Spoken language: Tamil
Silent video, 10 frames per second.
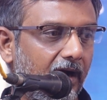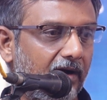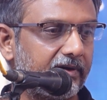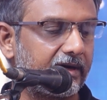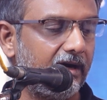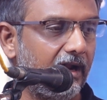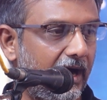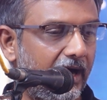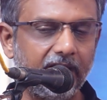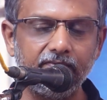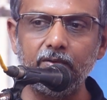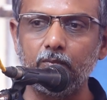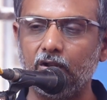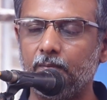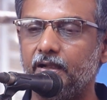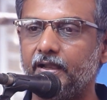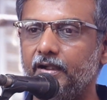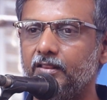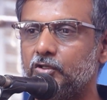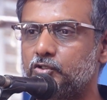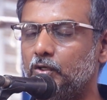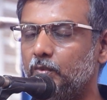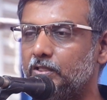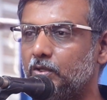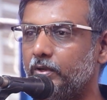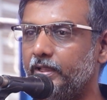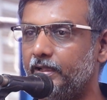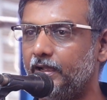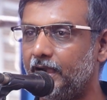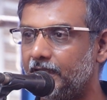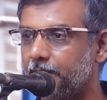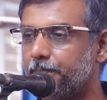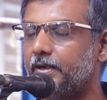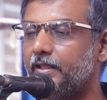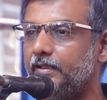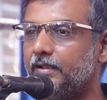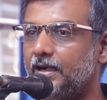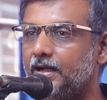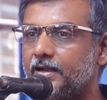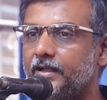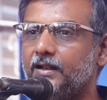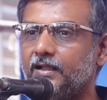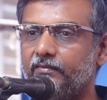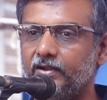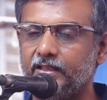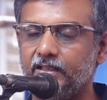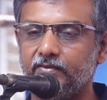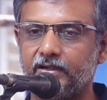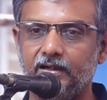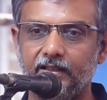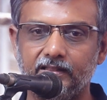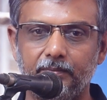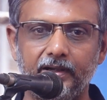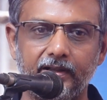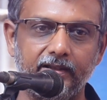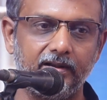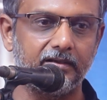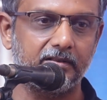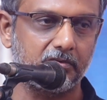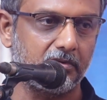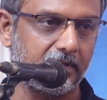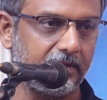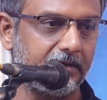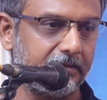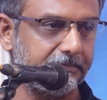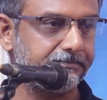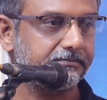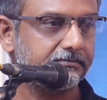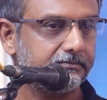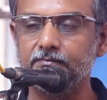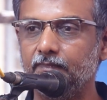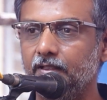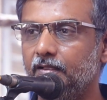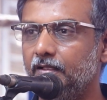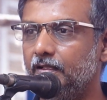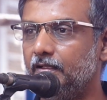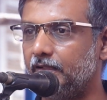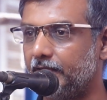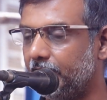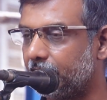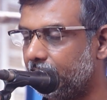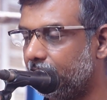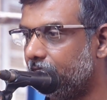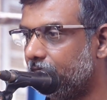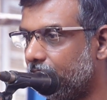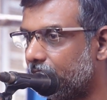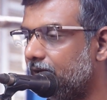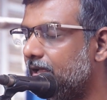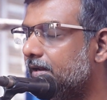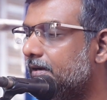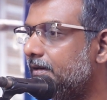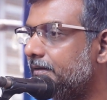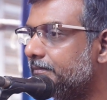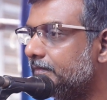அவர்கள் ஆய்வின் மூலமாக எடுத்துச் சொல்வதனுடைய அடிப்படை காரணிகளாக விளங்கியவர்கள் இந்த மேடையை அலங்கரித்துக் கொண்டிருக்கிறார்கள் கிரேக்க வரலாறுகள்